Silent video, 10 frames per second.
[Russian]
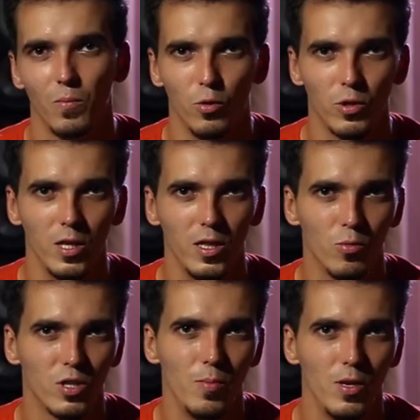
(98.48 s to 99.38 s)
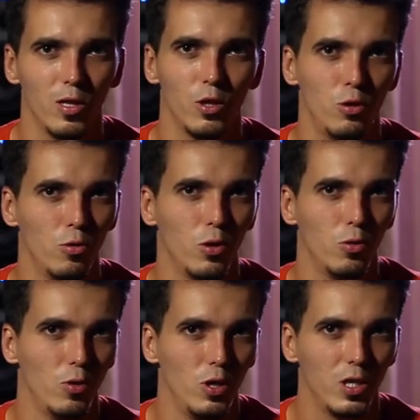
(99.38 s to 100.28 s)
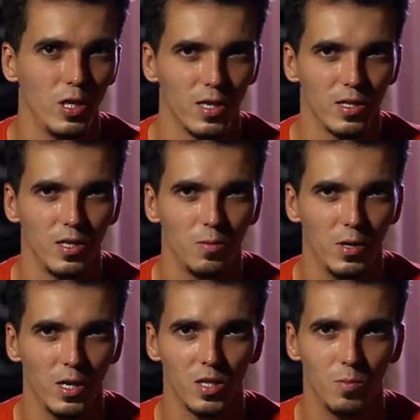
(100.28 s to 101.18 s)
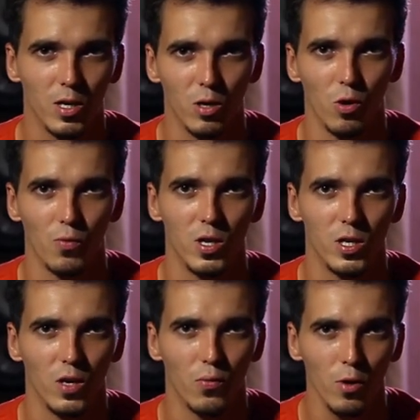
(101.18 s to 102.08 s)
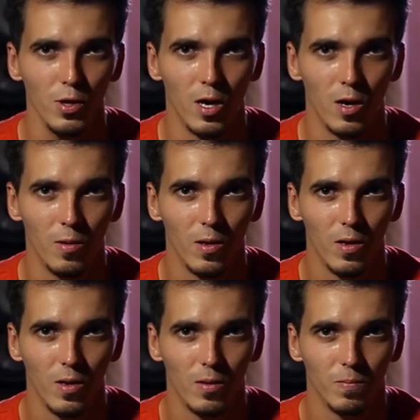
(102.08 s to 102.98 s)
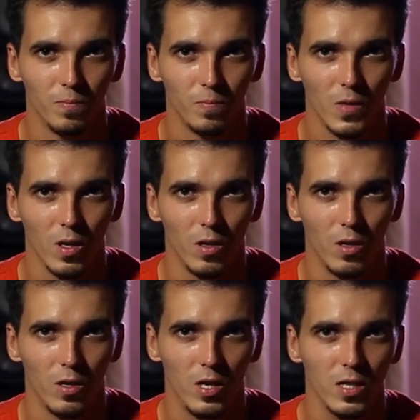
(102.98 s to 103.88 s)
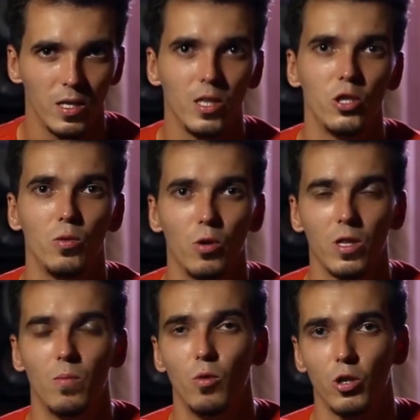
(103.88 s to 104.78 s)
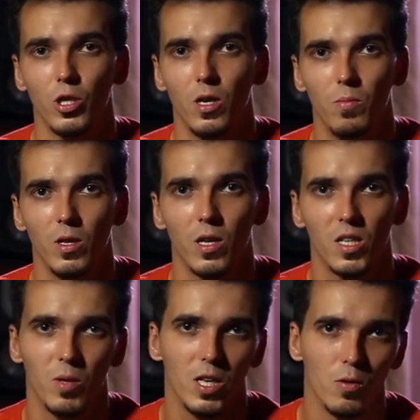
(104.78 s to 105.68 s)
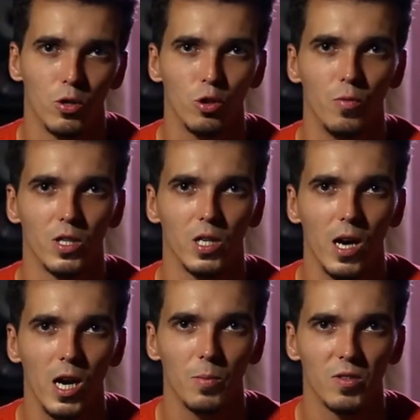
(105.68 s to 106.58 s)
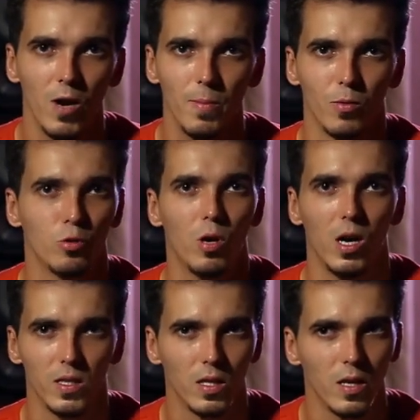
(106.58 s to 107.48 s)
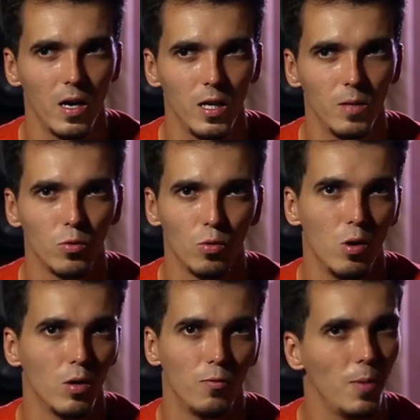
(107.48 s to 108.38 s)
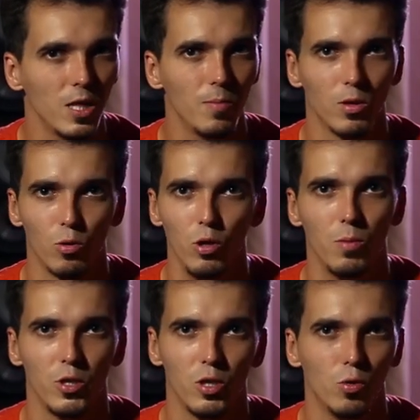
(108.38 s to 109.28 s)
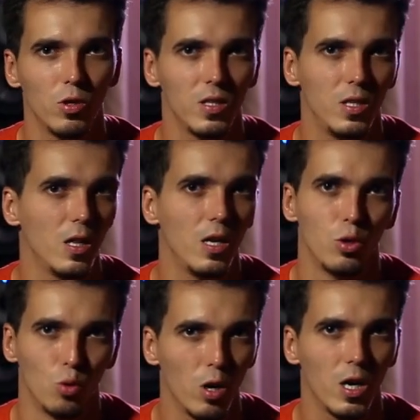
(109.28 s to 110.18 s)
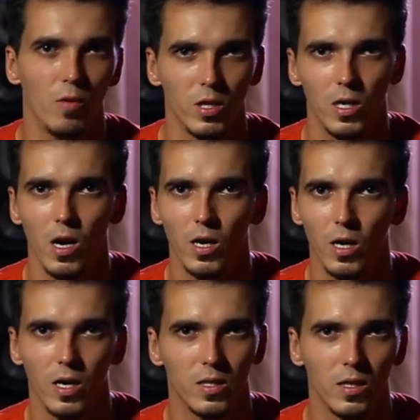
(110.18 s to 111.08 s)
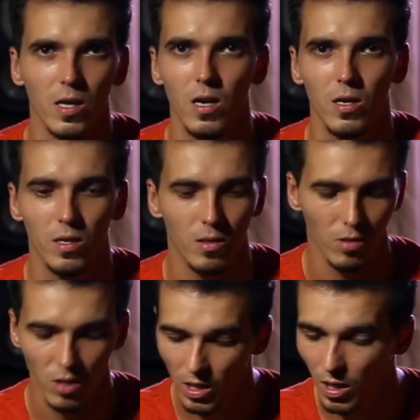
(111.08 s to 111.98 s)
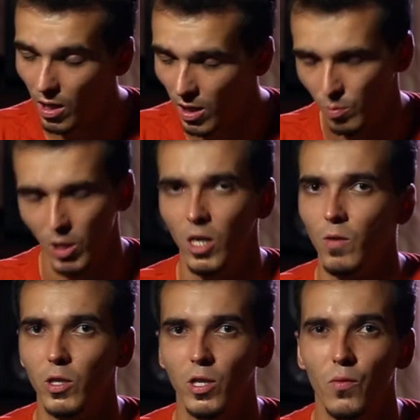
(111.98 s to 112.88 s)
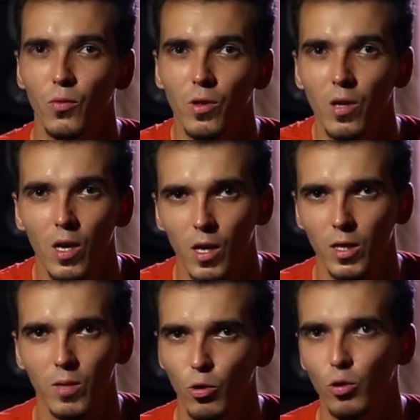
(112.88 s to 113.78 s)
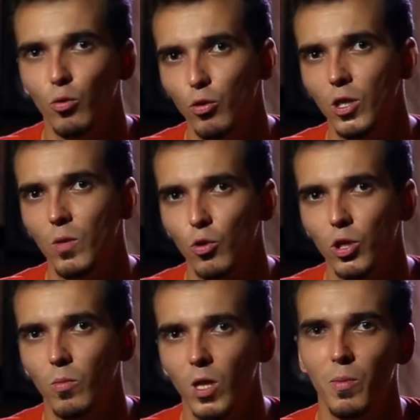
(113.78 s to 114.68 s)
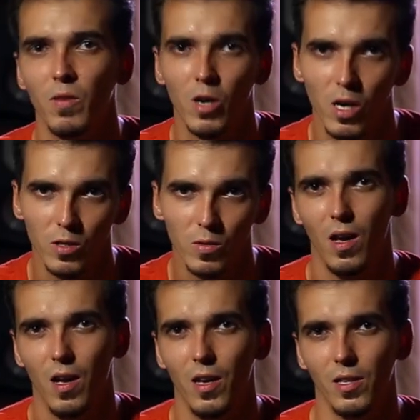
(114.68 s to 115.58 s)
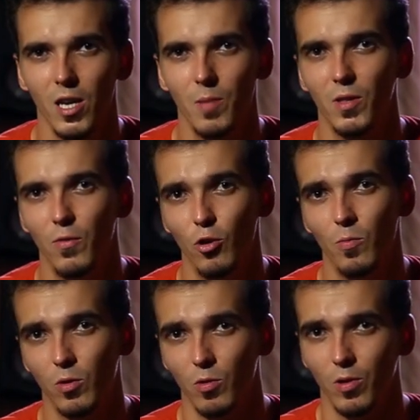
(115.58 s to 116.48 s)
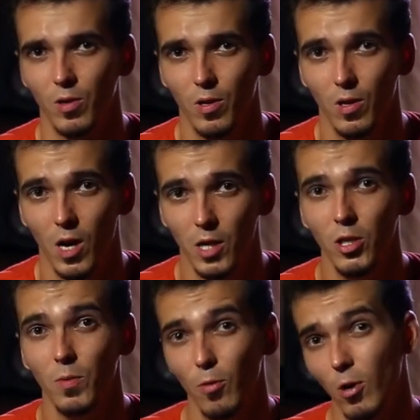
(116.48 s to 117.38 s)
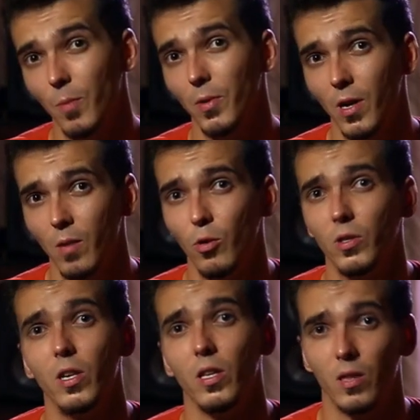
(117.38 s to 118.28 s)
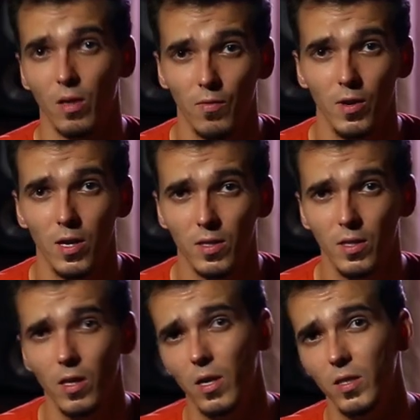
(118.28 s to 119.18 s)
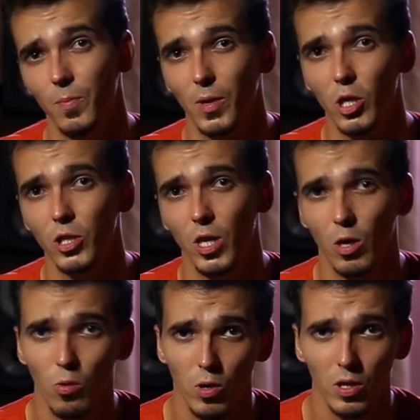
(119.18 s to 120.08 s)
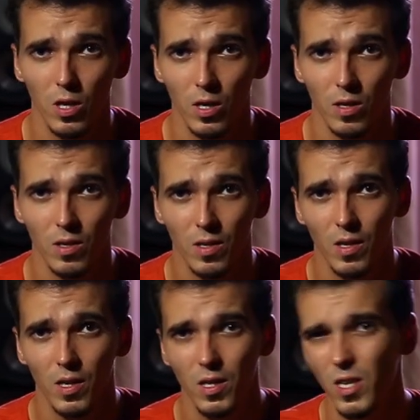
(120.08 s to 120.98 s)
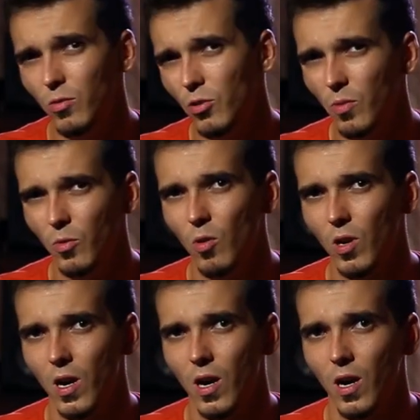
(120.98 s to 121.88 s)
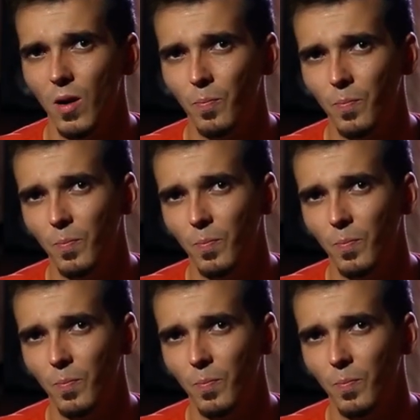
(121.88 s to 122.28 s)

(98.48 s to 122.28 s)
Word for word: Плюс к этому заметил еще одну интересность. При разблокировке телефона, э, если на четвертом можно было разблокировать что вертикальным свайпом, что горизонтальным, то в пятом андроиде почему-то сделали только вертикальный. Горизонтальный не разблокировал телефон. К этому еще нужно немножко было привыкать. Итак, подведем итог. Они неплохо переработали интерфейс, сделали симпатичные иконки. Есть очень много